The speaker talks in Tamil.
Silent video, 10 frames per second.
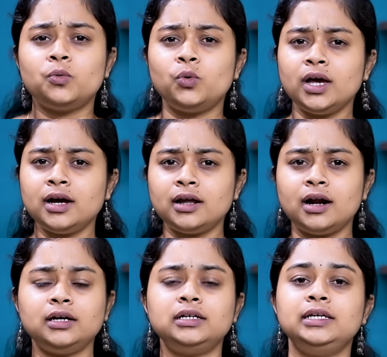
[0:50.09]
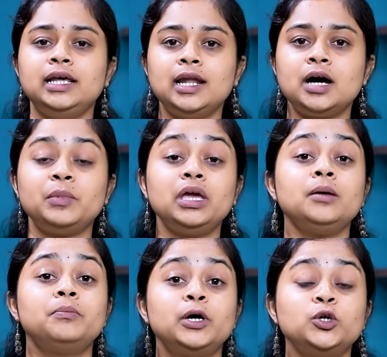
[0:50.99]
உலக நாடுகள் எல்லாமே
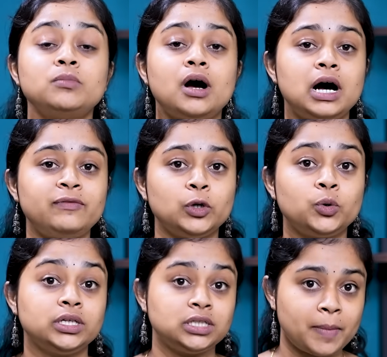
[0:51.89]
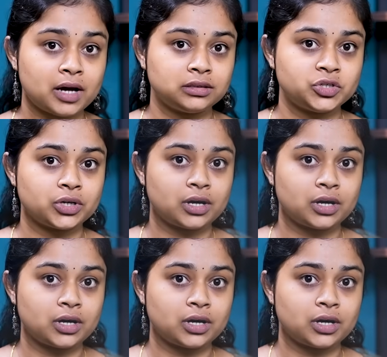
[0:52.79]
பெரும் ஆவலோடு எதிர்பார்த்துட்டு